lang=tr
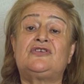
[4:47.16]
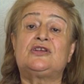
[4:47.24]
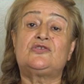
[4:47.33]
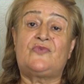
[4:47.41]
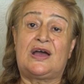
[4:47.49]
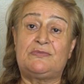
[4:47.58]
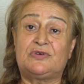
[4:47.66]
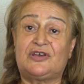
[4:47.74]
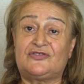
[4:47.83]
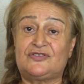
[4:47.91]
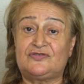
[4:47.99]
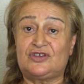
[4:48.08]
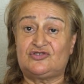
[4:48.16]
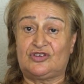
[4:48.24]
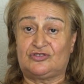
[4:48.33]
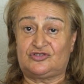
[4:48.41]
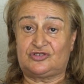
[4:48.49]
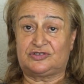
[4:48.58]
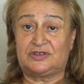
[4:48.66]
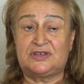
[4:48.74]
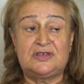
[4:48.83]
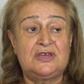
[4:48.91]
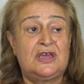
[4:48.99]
rakı fabrikasında çalışırdı.